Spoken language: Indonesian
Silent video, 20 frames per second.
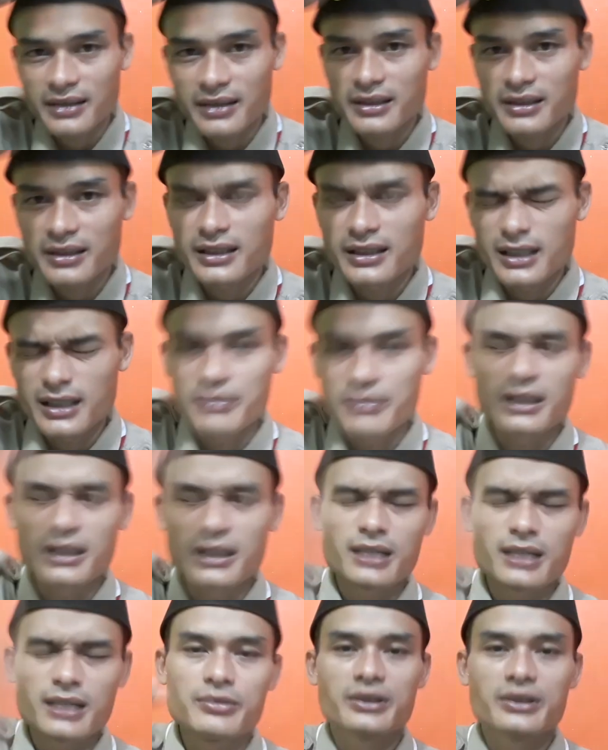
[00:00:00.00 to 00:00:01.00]
ketika
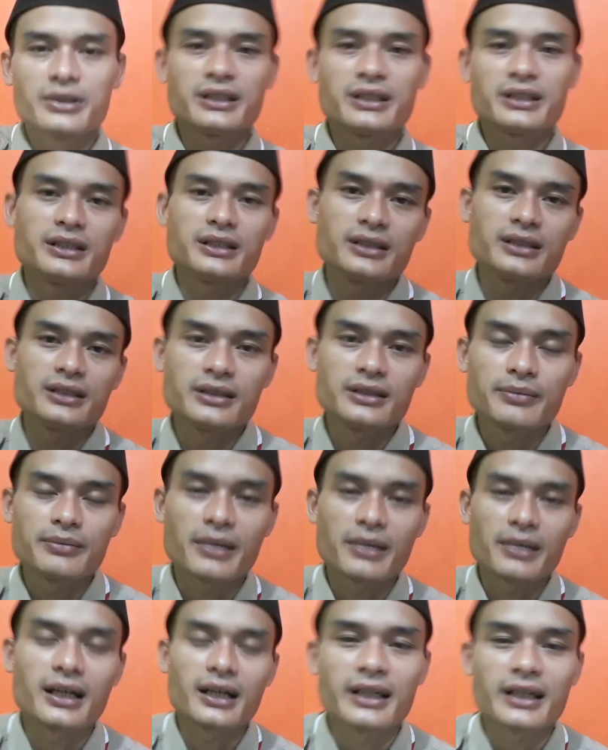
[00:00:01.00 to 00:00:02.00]
bergabung di
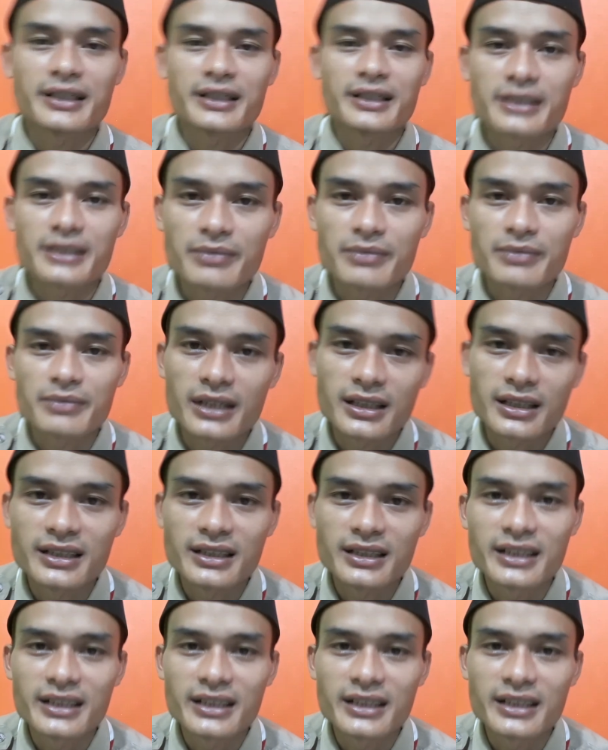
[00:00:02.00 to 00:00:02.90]
Pangkalan SMK Negeri